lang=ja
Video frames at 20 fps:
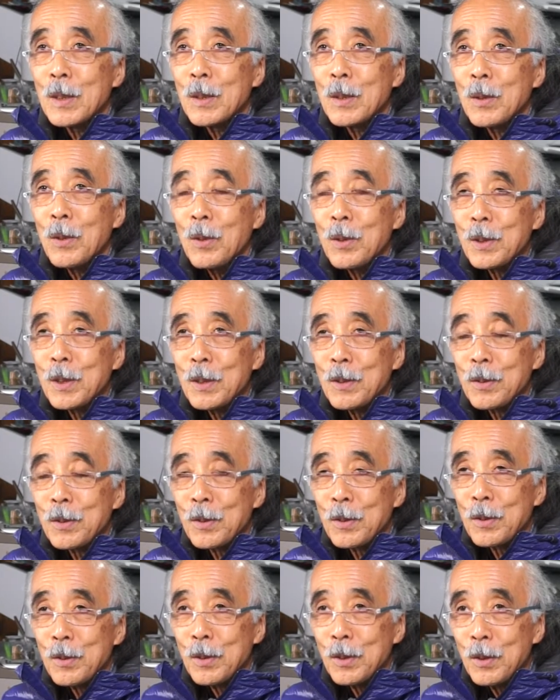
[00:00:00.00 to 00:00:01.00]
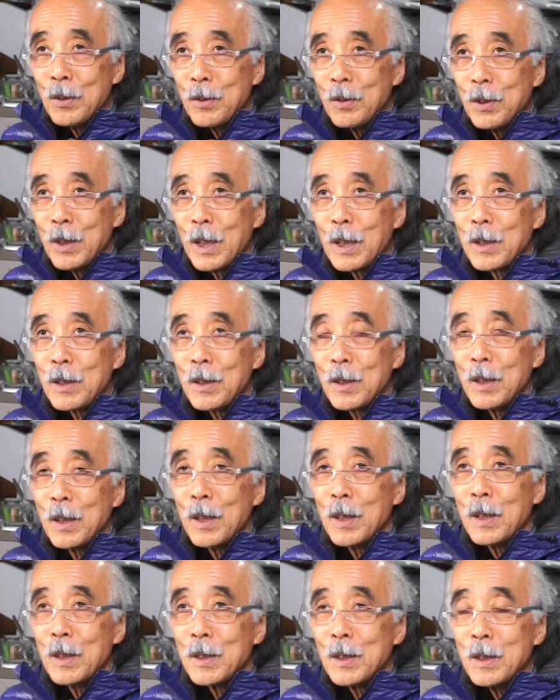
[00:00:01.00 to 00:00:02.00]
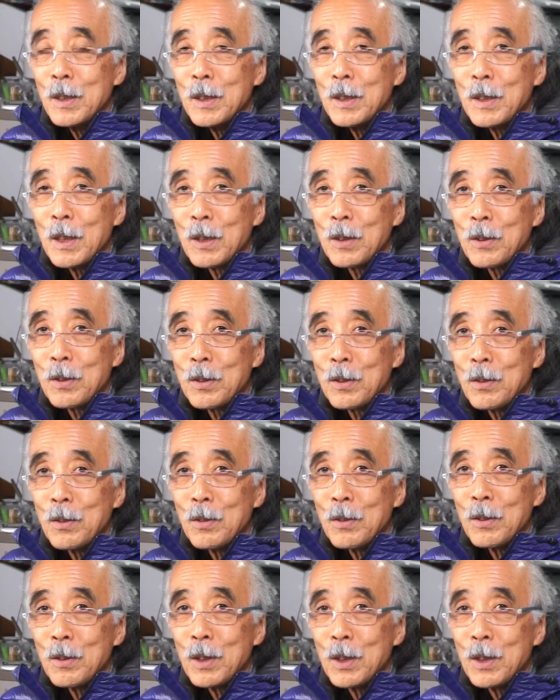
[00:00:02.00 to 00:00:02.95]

大きくする理由があって小さくする